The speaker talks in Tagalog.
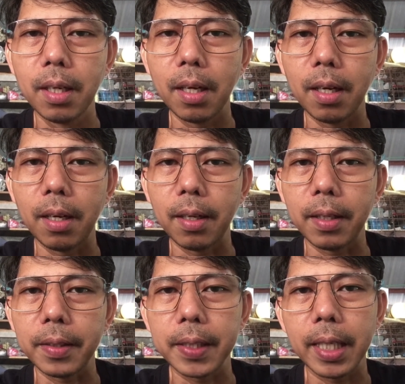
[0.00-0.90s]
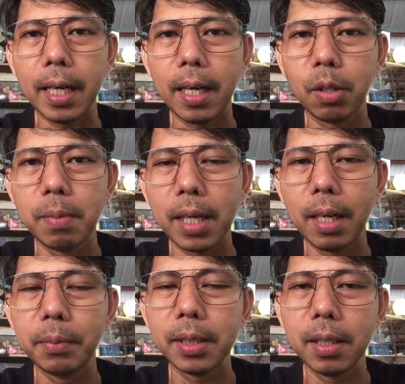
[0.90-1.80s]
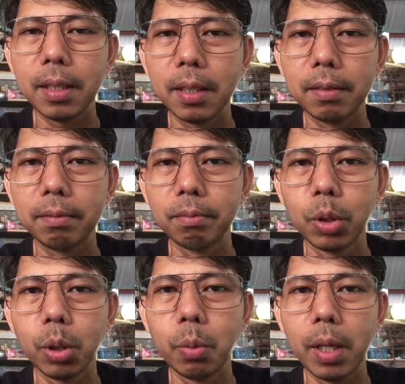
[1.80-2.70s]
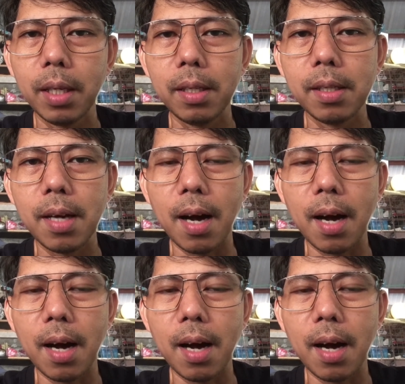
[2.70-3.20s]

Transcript: Uh, kaya gumagamit sila ng dual